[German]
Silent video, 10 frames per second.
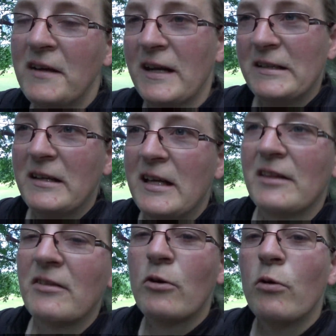Ich hatte den
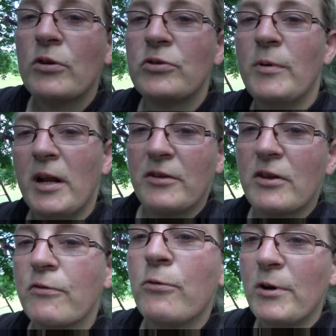ganzen Kurs über das
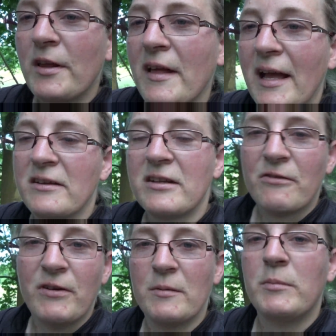Gefühl, dass eigentlich
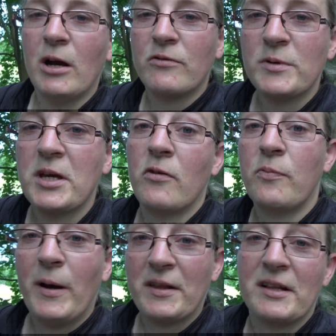das Pferd mehr auf mich
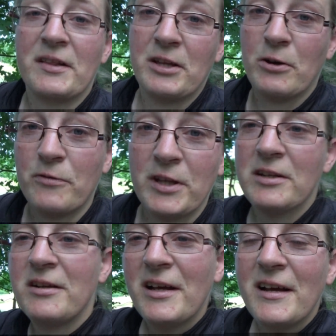aufpasst als ich auf ihn.